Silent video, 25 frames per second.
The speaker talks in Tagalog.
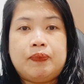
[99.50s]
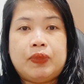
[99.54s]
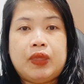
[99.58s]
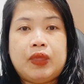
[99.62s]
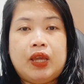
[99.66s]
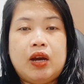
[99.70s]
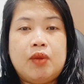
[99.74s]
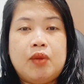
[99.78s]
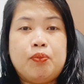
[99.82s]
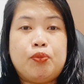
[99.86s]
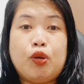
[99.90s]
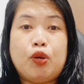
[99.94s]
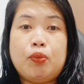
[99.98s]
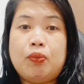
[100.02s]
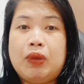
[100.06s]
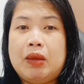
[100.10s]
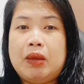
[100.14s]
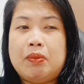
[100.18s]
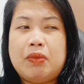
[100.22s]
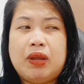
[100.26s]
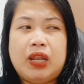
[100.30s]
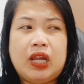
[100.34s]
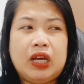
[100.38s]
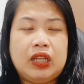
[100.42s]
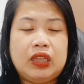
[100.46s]
ang
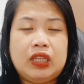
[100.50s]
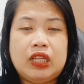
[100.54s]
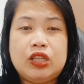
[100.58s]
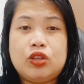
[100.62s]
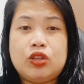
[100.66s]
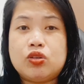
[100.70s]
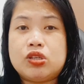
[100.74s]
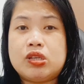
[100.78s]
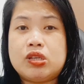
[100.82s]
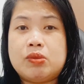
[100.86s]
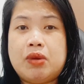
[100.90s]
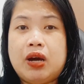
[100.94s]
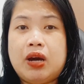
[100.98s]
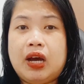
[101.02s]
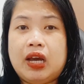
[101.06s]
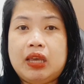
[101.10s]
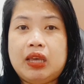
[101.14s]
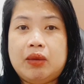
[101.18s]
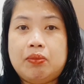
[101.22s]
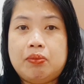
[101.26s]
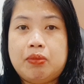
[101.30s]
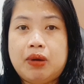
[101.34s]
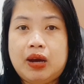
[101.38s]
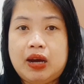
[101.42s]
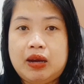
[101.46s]
problema lang dito sa mga
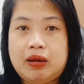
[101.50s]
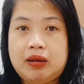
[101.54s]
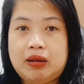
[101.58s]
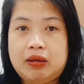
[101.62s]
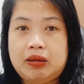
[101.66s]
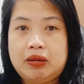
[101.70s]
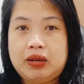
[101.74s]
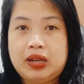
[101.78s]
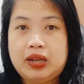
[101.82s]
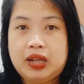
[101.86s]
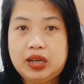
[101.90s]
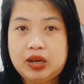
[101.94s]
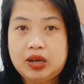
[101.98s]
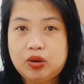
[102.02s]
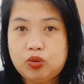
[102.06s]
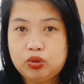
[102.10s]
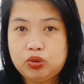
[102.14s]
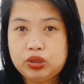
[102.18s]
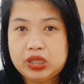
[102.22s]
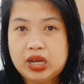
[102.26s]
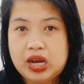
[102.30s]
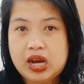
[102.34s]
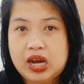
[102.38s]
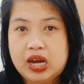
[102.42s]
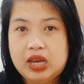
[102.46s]
ibang
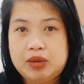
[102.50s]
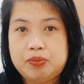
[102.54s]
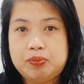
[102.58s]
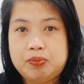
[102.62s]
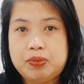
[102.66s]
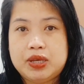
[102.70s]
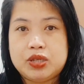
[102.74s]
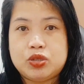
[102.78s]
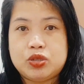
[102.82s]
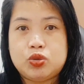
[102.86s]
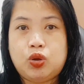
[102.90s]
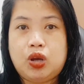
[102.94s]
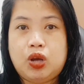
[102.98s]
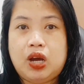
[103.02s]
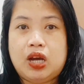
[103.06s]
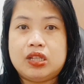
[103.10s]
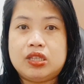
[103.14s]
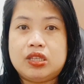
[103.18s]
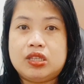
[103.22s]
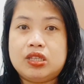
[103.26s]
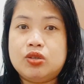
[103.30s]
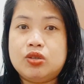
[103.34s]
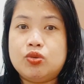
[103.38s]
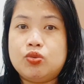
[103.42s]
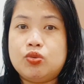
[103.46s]
nagkautang kay Peso
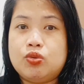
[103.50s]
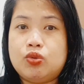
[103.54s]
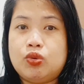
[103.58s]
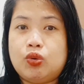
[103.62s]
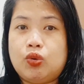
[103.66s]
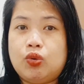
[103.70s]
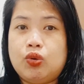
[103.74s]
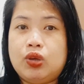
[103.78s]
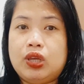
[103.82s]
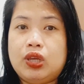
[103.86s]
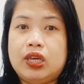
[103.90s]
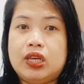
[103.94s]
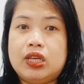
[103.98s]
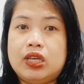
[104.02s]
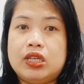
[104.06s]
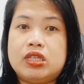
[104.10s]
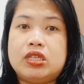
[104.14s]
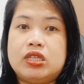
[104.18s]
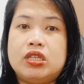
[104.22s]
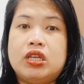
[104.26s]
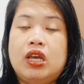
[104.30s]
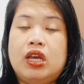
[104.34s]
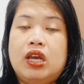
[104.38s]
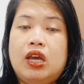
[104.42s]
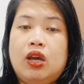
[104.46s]
God siguro
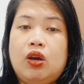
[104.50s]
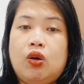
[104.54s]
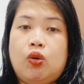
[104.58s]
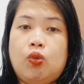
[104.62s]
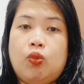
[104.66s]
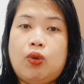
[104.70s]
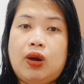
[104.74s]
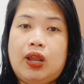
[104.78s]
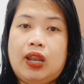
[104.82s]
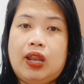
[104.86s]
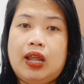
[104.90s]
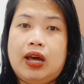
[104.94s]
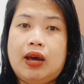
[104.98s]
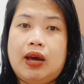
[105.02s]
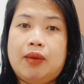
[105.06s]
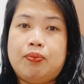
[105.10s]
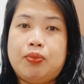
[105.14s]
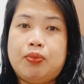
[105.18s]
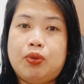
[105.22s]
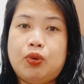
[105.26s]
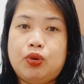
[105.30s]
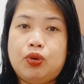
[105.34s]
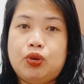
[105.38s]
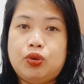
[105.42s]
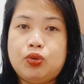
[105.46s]
is wala
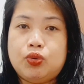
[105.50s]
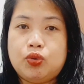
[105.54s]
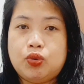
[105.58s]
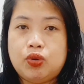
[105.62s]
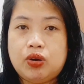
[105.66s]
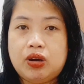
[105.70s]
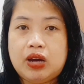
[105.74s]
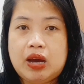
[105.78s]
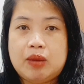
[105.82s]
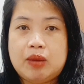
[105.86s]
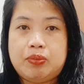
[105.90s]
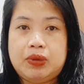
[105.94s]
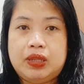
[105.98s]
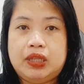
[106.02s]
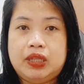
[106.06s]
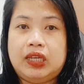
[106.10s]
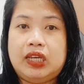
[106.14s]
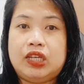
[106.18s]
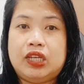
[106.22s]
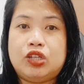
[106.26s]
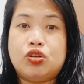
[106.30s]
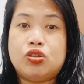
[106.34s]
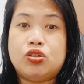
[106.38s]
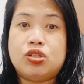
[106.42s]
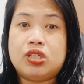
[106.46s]
po yung
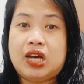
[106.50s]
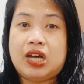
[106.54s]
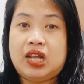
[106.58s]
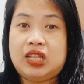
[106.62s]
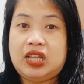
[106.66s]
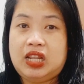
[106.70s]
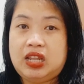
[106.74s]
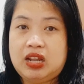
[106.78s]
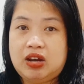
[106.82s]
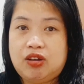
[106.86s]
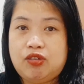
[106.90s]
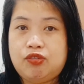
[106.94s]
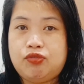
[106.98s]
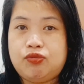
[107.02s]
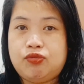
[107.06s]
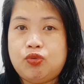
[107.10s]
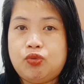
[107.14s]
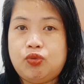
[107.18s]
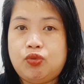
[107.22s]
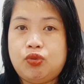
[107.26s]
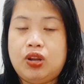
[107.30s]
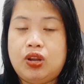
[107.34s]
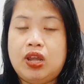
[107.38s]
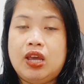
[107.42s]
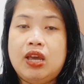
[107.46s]
application sa kanilang
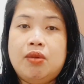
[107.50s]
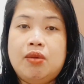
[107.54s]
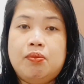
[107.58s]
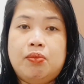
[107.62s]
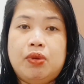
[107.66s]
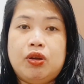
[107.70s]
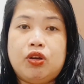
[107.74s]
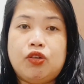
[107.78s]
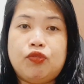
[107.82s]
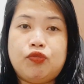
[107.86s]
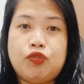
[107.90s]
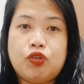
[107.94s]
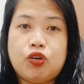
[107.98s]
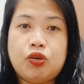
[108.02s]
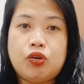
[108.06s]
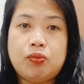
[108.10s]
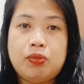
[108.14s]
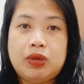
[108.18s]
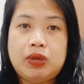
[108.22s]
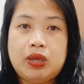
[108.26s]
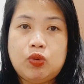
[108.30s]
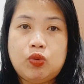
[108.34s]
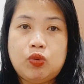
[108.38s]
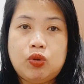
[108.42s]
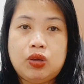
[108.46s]
phone. Pero for
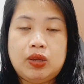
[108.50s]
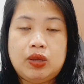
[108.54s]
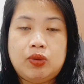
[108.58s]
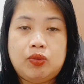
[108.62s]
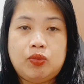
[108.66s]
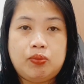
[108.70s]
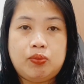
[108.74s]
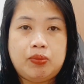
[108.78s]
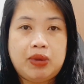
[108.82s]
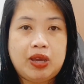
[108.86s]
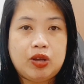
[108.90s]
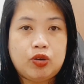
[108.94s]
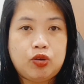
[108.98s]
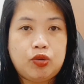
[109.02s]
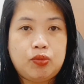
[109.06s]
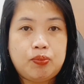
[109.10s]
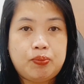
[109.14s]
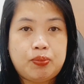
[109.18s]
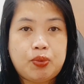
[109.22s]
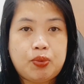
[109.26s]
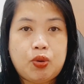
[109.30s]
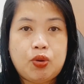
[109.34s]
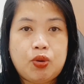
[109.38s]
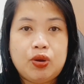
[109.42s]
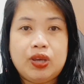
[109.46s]
me, meron
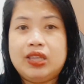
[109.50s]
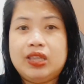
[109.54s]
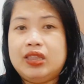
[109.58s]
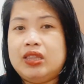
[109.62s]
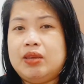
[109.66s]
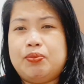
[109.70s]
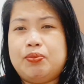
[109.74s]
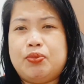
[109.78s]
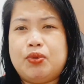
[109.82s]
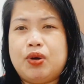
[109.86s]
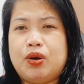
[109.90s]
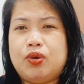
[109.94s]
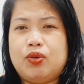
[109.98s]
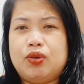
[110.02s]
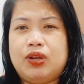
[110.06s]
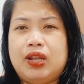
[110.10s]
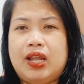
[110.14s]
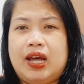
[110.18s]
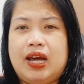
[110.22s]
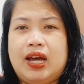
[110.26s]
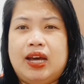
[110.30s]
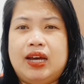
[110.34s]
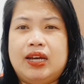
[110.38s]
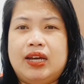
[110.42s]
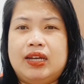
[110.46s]
po, hindi po ako
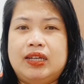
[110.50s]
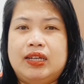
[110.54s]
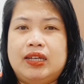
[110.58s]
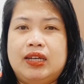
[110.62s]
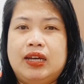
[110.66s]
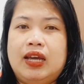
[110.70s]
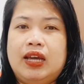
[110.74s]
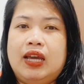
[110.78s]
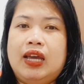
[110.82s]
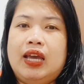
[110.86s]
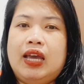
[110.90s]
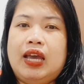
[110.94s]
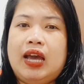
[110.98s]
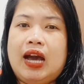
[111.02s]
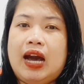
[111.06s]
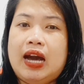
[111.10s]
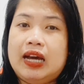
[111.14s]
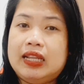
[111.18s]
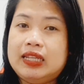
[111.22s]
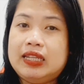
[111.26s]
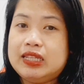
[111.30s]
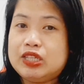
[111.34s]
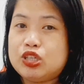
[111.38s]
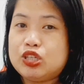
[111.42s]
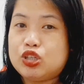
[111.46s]

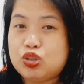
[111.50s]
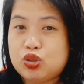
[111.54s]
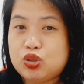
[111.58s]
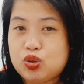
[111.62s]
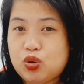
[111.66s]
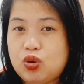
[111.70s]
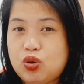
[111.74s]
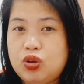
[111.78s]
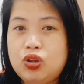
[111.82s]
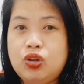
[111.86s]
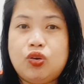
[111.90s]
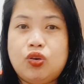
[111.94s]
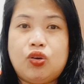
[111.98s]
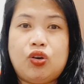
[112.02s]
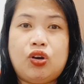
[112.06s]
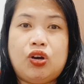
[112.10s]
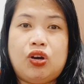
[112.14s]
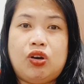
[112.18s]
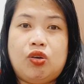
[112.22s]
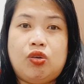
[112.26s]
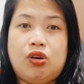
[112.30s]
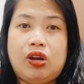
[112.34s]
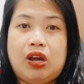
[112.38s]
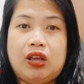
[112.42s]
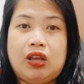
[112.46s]
nag-uninstall
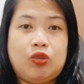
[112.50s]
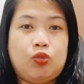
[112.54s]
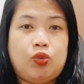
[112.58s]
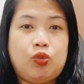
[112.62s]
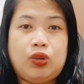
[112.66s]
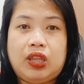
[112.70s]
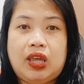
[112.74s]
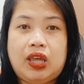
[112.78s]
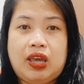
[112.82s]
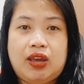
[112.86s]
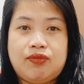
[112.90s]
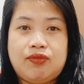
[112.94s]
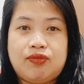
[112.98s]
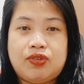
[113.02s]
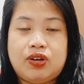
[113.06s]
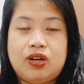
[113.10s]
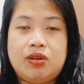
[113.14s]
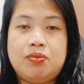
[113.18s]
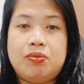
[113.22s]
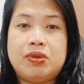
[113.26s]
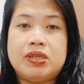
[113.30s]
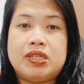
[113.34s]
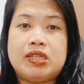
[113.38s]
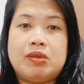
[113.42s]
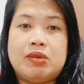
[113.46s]
or at whatever,
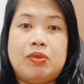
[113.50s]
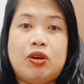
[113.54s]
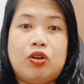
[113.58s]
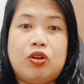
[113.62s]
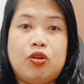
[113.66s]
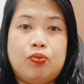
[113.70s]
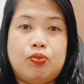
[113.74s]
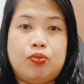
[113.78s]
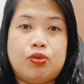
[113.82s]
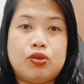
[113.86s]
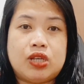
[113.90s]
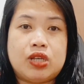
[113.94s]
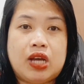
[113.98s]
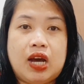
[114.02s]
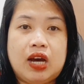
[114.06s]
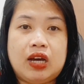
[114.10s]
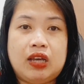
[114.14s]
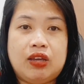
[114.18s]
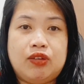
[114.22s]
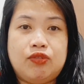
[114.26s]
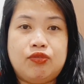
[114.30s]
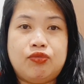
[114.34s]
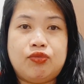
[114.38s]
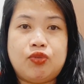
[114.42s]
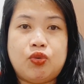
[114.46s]
basta meron po sa
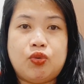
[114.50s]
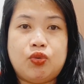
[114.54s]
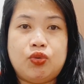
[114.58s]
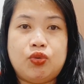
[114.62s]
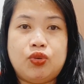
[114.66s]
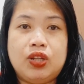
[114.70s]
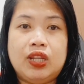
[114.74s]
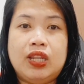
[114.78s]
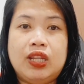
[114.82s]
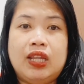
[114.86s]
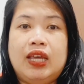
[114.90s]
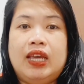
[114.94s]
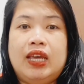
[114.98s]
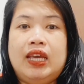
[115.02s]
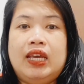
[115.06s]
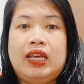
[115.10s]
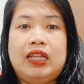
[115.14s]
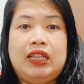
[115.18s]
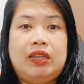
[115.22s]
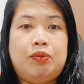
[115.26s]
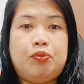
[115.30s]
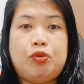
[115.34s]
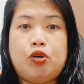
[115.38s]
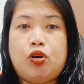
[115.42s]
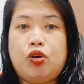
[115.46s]
aking phone.
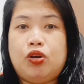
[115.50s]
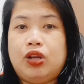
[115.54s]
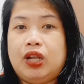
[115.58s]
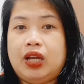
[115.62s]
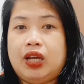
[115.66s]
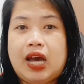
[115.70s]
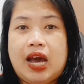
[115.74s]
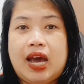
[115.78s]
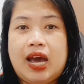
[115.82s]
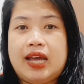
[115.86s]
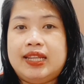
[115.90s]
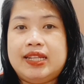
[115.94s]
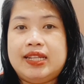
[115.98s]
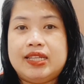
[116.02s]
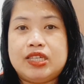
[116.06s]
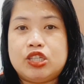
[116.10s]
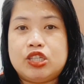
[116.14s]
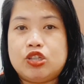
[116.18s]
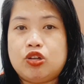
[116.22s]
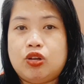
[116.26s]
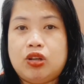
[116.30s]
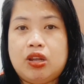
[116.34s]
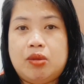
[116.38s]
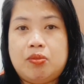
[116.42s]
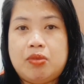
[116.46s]
Hindi po ako
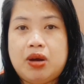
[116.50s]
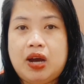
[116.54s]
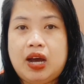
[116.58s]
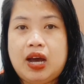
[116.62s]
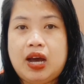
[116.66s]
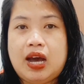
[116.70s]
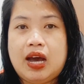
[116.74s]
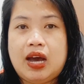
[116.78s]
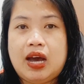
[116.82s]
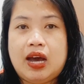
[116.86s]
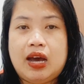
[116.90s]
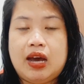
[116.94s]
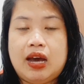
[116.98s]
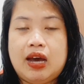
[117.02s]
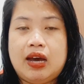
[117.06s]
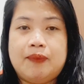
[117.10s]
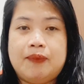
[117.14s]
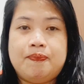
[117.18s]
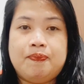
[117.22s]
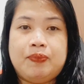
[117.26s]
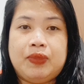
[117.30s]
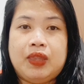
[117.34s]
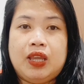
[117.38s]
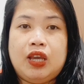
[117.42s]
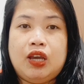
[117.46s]
nag-uninstall ng mga
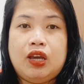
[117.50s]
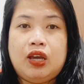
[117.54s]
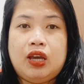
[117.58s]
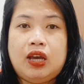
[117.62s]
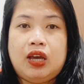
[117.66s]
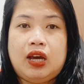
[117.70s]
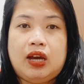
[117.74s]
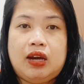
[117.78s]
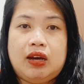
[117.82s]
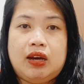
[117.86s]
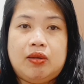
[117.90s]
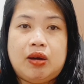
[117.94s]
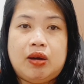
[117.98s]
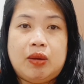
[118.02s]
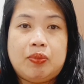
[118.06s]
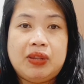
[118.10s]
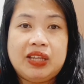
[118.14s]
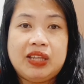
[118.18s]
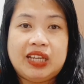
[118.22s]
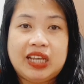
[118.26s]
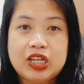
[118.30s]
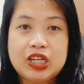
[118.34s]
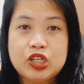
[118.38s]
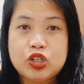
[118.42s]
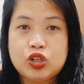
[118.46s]
uh,
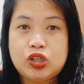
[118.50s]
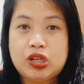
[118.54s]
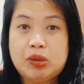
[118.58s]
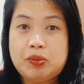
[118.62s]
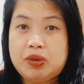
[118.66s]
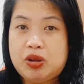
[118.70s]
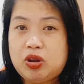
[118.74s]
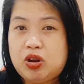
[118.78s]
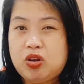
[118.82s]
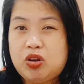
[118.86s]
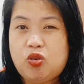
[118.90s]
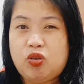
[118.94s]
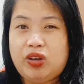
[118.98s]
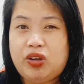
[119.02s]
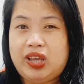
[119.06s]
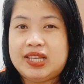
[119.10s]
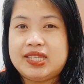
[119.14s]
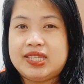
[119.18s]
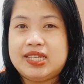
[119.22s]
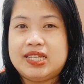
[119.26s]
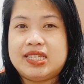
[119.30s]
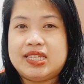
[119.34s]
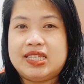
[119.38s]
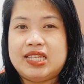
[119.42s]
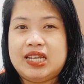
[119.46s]
application na meron akong
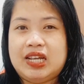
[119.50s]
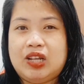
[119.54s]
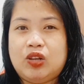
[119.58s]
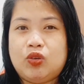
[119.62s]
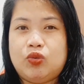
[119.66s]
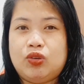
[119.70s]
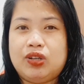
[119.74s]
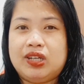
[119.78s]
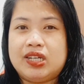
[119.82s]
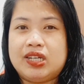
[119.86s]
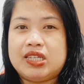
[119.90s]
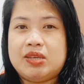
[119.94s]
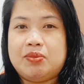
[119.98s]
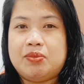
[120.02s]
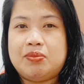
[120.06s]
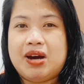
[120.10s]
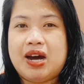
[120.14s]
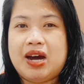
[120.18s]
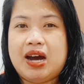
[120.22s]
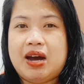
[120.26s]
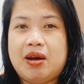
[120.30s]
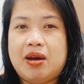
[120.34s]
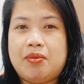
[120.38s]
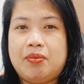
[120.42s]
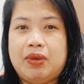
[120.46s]
existing loan kasi
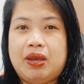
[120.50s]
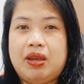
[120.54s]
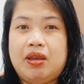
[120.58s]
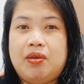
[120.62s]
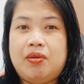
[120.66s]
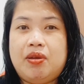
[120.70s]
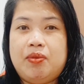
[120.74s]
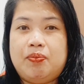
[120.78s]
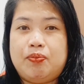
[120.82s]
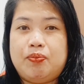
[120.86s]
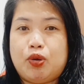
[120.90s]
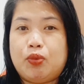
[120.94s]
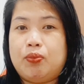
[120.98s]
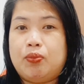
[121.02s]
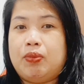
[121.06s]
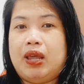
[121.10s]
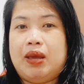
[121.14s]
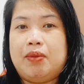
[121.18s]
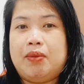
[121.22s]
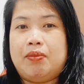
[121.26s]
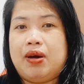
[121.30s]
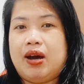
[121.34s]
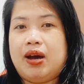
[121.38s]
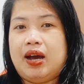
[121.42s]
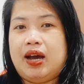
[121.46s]
baka may
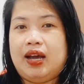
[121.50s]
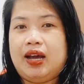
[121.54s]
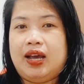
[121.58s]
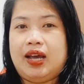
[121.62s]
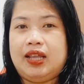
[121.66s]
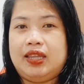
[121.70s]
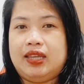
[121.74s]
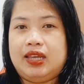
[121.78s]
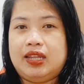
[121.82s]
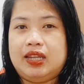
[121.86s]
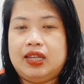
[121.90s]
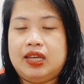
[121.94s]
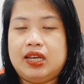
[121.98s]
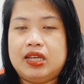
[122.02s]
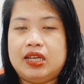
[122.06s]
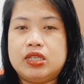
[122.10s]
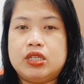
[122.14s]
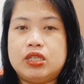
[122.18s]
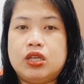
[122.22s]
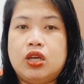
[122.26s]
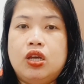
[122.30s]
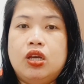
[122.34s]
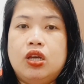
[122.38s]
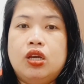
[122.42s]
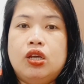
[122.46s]
problema, ganyan guys.